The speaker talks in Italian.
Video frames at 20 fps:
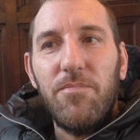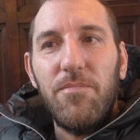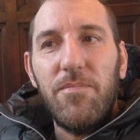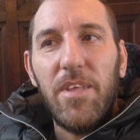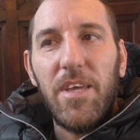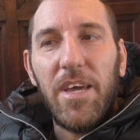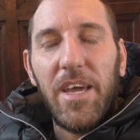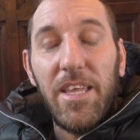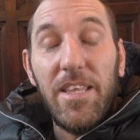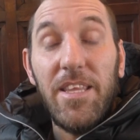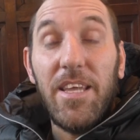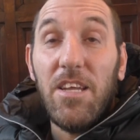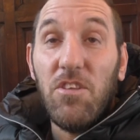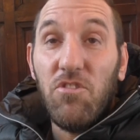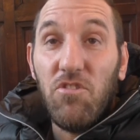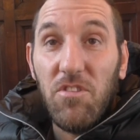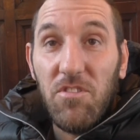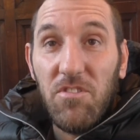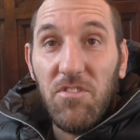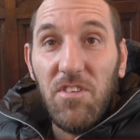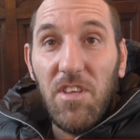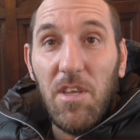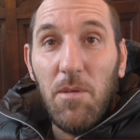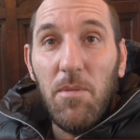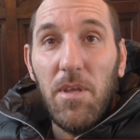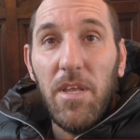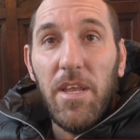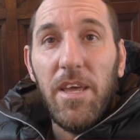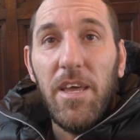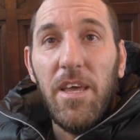rendere
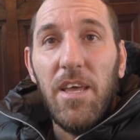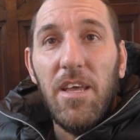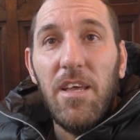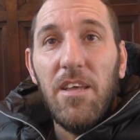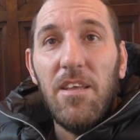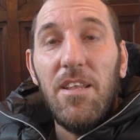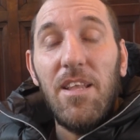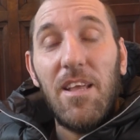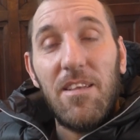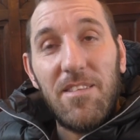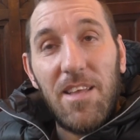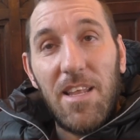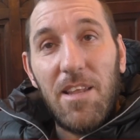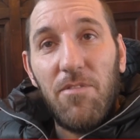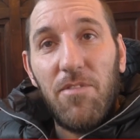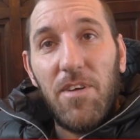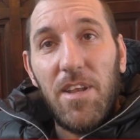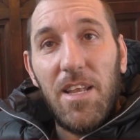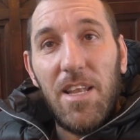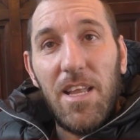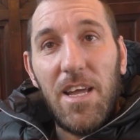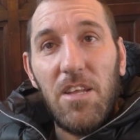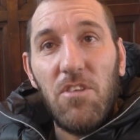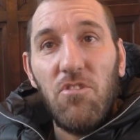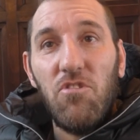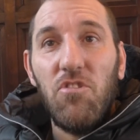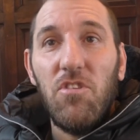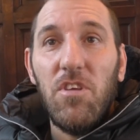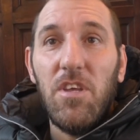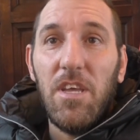accessibile la sala
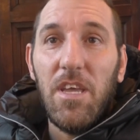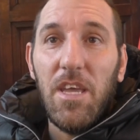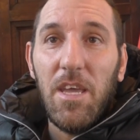Fallaci